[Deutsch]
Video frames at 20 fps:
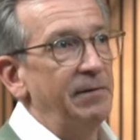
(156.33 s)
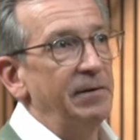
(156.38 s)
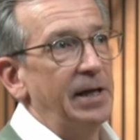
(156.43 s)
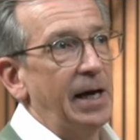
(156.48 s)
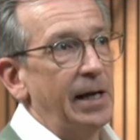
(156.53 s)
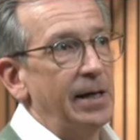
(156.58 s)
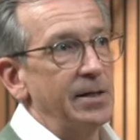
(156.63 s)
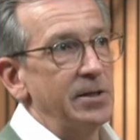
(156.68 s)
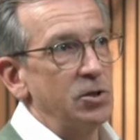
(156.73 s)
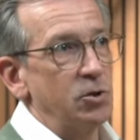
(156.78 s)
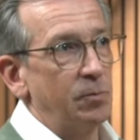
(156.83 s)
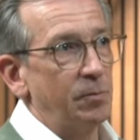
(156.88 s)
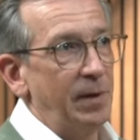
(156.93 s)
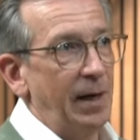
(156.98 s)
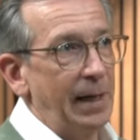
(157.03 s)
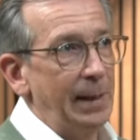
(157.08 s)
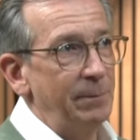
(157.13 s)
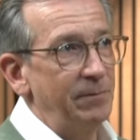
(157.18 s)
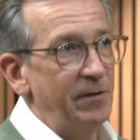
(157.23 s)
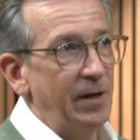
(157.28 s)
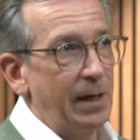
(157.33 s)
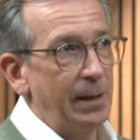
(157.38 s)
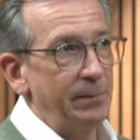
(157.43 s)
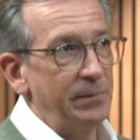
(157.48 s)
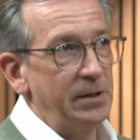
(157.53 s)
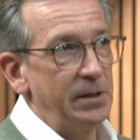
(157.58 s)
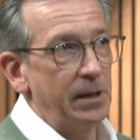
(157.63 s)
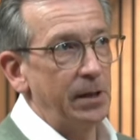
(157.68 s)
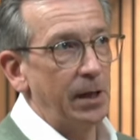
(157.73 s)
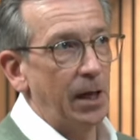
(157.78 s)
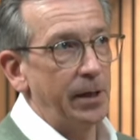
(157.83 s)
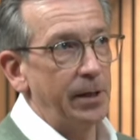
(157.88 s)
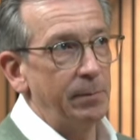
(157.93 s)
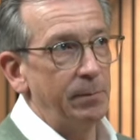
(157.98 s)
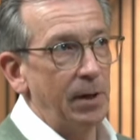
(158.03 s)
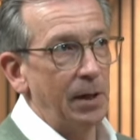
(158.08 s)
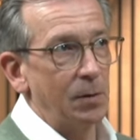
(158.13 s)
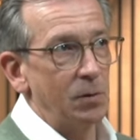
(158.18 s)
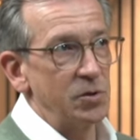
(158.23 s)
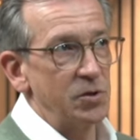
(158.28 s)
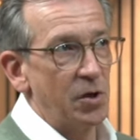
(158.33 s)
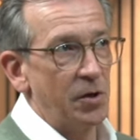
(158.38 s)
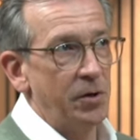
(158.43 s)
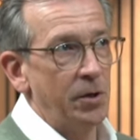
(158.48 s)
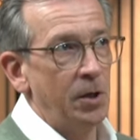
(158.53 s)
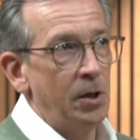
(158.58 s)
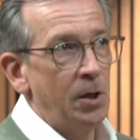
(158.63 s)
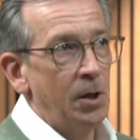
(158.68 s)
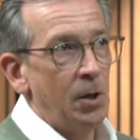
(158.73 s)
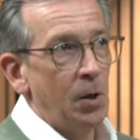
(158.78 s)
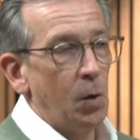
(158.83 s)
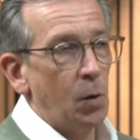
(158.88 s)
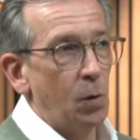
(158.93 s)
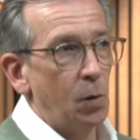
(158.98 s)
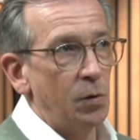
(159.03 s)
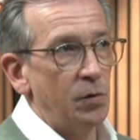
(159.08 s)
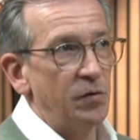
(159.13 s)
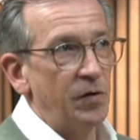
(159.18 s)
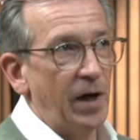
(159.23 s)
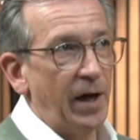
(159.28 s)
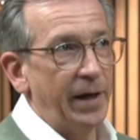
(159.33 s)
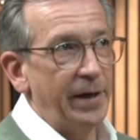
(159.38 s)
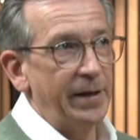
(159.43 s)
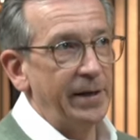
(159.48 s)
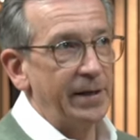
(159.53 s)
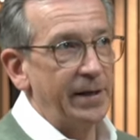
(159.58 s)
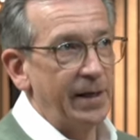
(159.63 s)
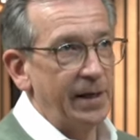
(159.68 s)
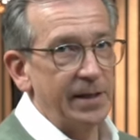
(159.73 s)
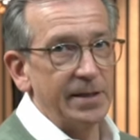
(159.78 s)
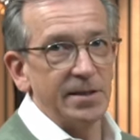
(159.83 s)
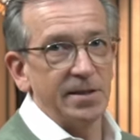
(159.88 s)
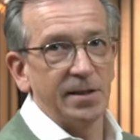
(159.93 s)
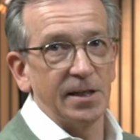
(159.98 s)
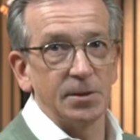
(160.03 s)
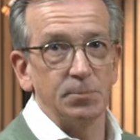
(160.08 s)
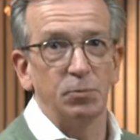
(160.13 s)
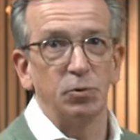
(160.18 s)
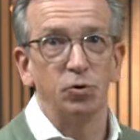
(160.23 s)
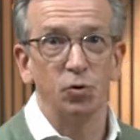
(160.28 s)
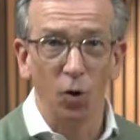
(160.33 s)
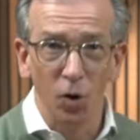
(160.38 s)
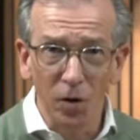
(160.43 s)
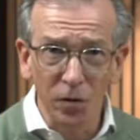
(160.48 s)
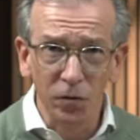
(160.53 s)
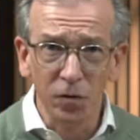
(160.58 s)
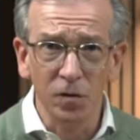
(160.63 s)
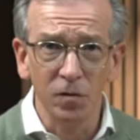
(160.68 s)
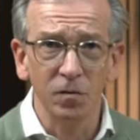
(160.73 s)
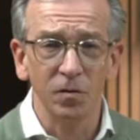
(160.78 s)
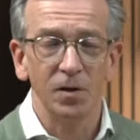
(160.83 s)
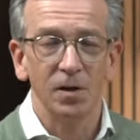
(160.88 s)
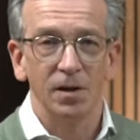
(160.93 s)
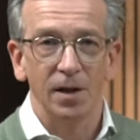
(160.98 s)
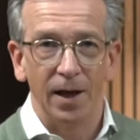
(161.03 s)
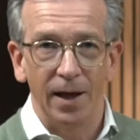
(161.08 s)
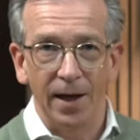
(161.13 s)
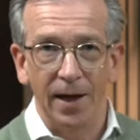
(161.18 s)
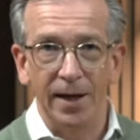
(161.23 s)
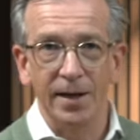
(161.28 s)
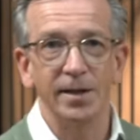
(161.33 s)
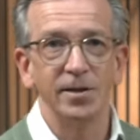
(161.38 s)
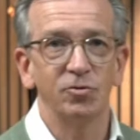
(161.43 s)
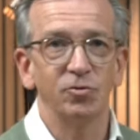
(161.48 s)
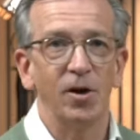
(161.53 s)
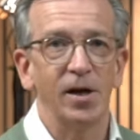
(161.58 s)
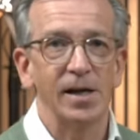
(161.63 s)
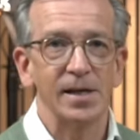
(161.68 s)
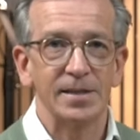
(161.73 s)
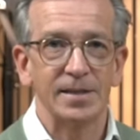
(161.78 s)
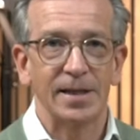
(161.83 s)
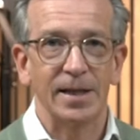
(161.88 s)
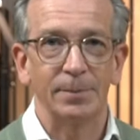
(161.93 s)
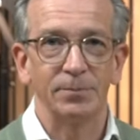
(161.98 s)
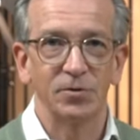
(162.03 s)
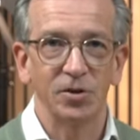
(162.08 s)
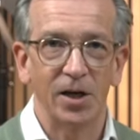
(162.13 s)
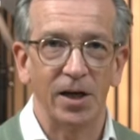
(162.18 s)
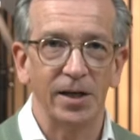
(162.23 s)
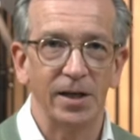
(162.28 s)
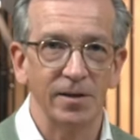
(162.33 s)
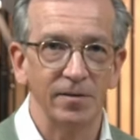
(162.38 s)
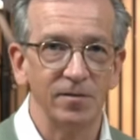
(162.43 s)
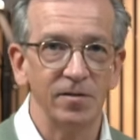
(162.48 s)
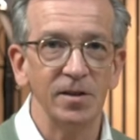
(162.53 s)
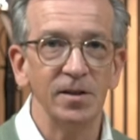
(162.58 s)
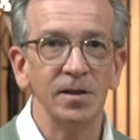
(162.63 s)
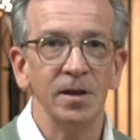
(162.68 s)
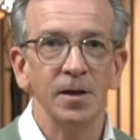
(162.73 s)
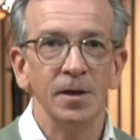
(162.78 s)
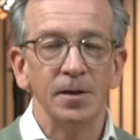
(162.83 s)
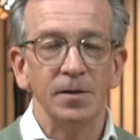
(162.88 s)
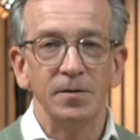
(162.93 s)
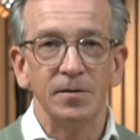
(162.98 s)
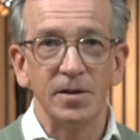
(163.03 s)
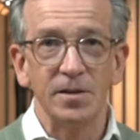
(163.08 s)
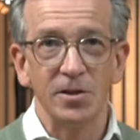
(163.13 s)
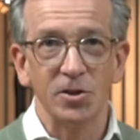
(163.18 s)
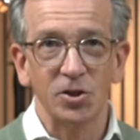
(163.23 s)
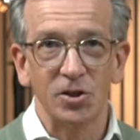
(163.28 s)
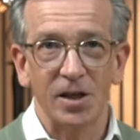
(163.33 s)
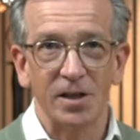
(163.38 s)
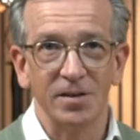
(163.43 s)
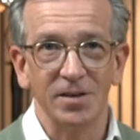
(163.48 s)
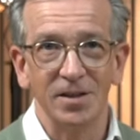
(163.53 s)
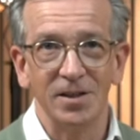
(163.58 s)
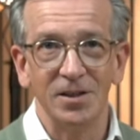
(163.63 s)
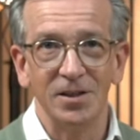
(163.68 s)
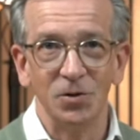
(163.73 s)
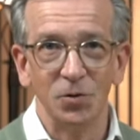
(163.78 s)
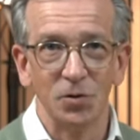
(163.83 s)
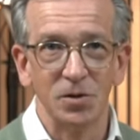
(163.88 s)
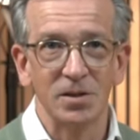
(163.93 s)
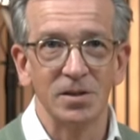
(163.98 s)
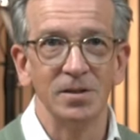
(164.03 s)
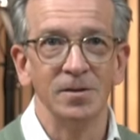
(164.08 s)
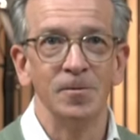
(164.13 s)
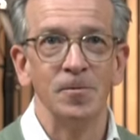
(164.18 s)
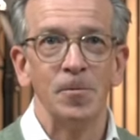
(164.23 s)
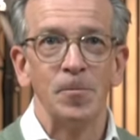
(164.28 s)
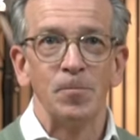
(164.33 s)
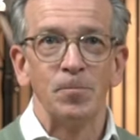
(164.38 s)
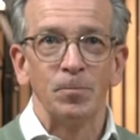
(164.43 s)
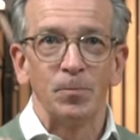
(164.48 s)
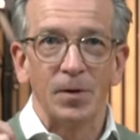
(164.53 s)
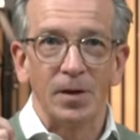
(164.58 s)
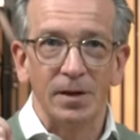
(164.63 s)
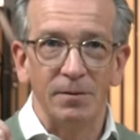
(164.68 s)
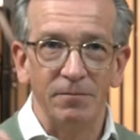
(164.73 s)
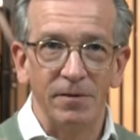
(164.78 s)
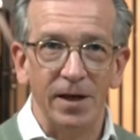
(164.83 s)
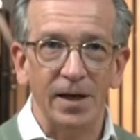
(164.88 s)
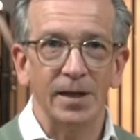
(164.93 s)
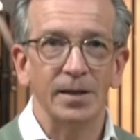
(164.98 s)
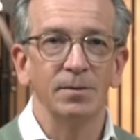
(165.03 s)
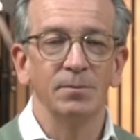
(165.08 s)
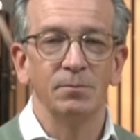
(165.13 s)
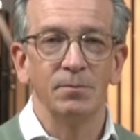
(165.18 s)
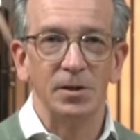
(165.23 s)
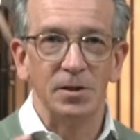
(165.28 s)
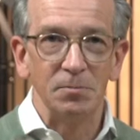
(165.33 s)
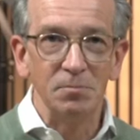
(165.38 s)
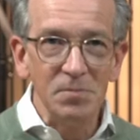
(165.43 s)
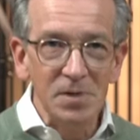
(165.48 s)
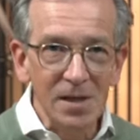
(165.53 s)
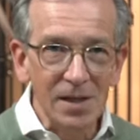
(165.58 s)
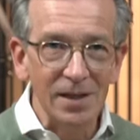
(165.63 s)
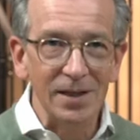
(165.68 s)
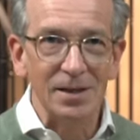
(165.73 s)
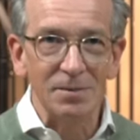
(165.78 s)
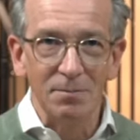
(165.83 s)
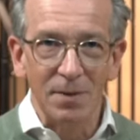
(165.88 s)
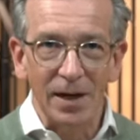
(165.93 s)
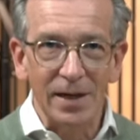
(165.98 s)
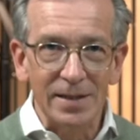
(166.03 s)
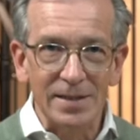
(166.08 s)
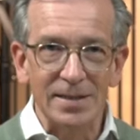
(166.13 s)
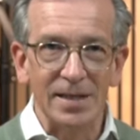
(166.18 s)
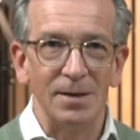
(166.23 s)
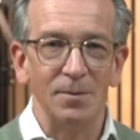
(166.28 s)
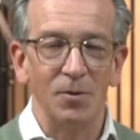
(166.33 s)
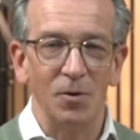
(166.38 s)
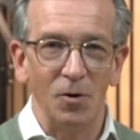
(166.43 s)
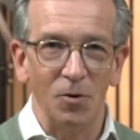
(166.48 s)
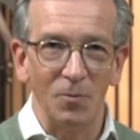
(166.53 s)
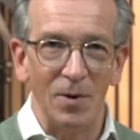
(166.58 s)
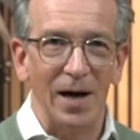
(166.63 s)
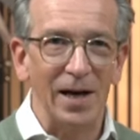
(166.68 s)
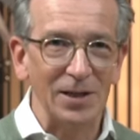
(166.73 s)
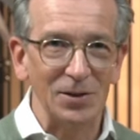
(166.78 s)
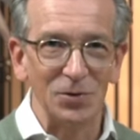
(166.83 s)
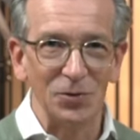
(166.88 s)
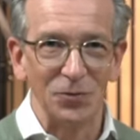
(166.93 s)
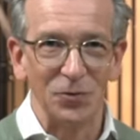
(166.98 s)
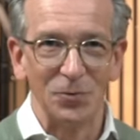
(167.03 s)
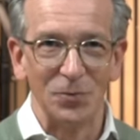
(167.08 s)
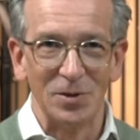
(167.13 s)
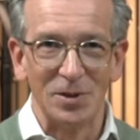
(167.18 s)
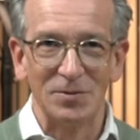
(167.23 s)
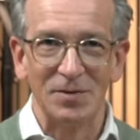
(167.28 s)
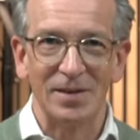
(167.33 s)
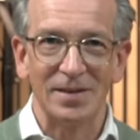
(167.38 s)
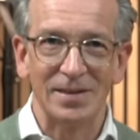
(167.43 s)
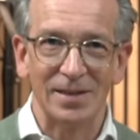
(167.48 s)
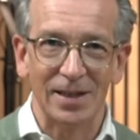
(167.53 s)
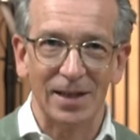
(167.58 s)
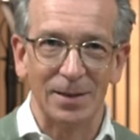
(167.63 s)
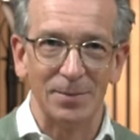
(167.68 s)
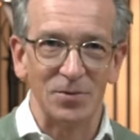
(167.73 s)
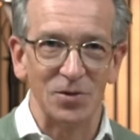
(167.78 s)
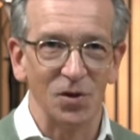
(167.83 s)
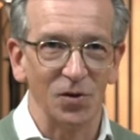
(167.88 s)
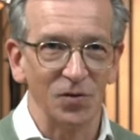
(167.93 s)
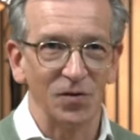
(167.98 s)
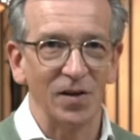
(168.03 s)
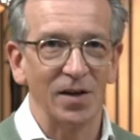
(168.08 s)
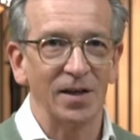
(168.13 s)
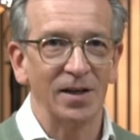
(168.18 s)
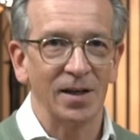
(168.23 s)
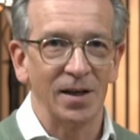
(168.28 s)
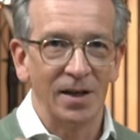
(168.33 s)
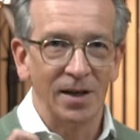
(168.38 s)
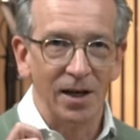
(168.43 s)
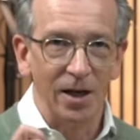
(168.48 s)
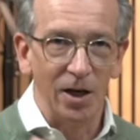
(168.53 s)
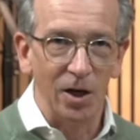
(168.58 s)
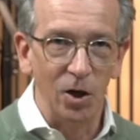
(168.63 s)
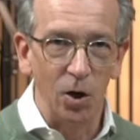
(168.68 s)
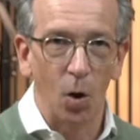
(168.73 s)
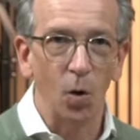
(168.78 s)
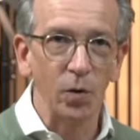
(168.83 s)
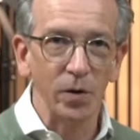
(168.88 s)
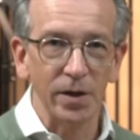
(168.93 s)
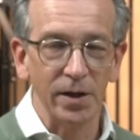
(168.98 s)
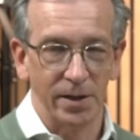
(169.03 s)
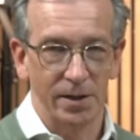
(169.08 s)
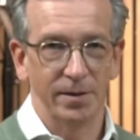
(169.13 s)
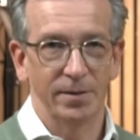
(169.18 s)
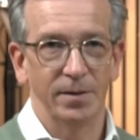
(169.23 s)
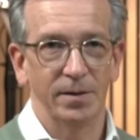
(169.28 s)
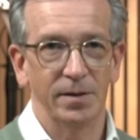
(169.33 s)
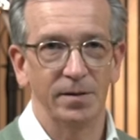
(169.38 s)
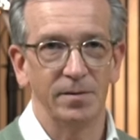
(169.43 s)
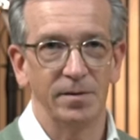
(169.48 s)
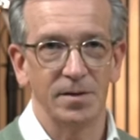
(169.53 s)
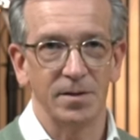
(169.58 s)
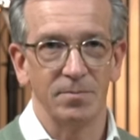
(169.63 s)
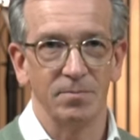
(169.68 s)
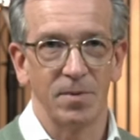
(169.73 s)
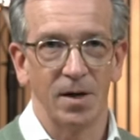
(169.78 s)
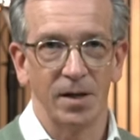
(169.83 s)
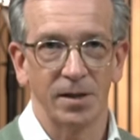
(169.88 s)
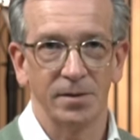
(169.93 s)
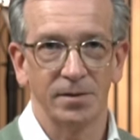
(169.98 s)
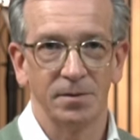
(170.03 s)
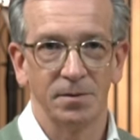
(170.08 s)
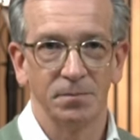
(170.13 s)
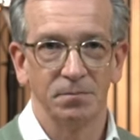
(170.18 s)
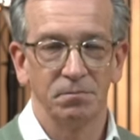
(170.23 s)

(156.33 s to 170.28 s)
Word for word: Wenn alles so bleibt, wir haben hier eine blaue Sonne und eine Kerze. Das bedeutet, alle Traders Club Trader, die diese Strategie nutzen, werden mit mir gemeinsam um 8.25 Uhr am Sonntag long gehen in diesem Markt.